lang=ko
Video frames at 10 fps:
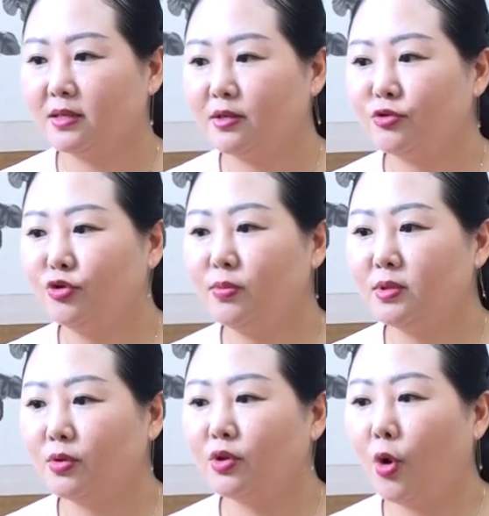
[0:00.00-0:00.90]
그런
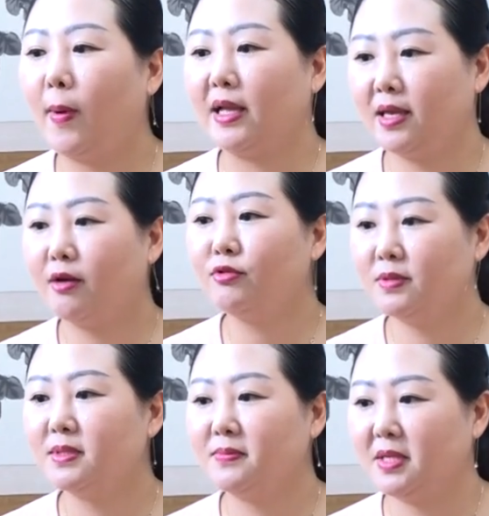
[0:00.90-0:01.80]
수업을 또 더 많이 하고
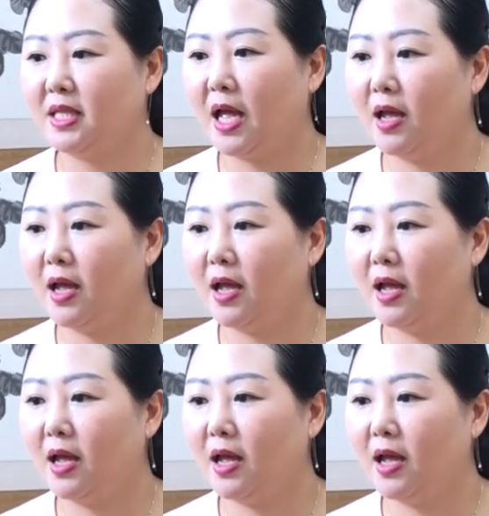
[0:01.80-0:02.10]
싶습니다.